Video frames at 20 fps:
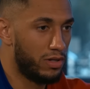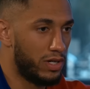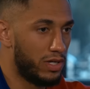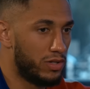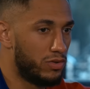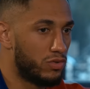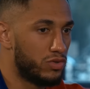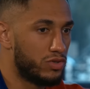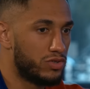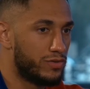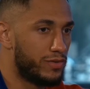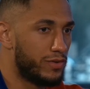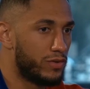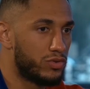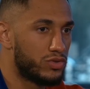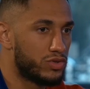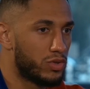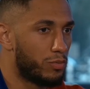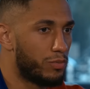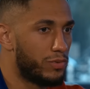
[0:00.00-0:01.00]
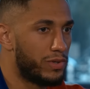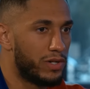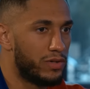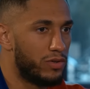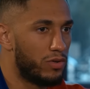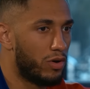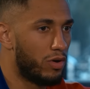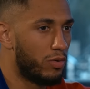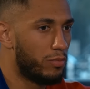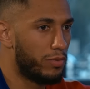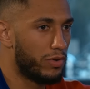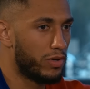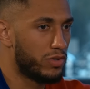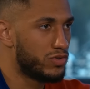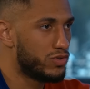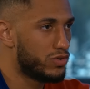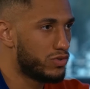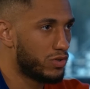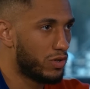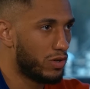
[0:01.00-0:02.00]
Et donc, je vais au championnat d'Europe euh,
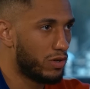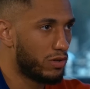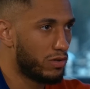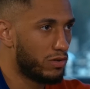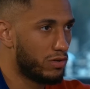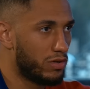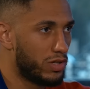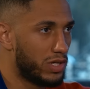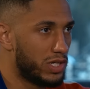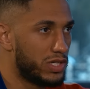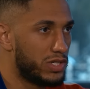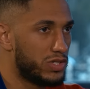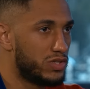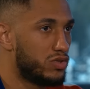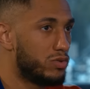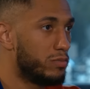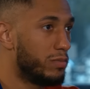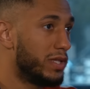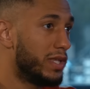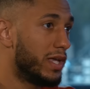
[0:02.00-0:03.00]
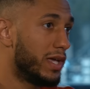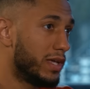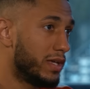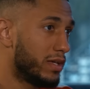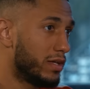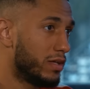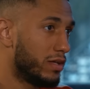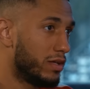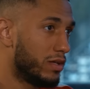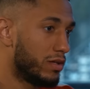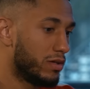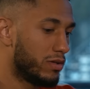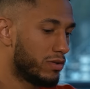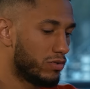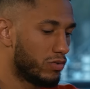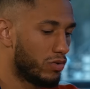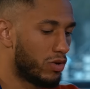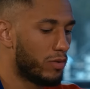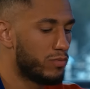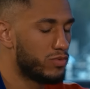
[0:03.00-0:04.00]
junior et je suis médaillé.
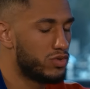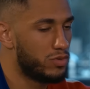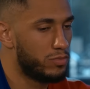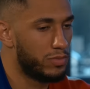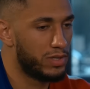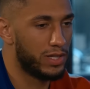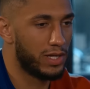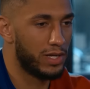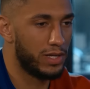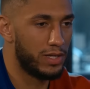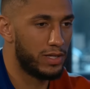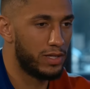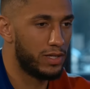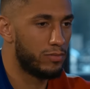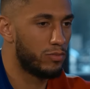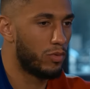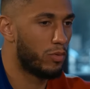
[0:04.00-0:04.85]
Donc comme je suis médaillé,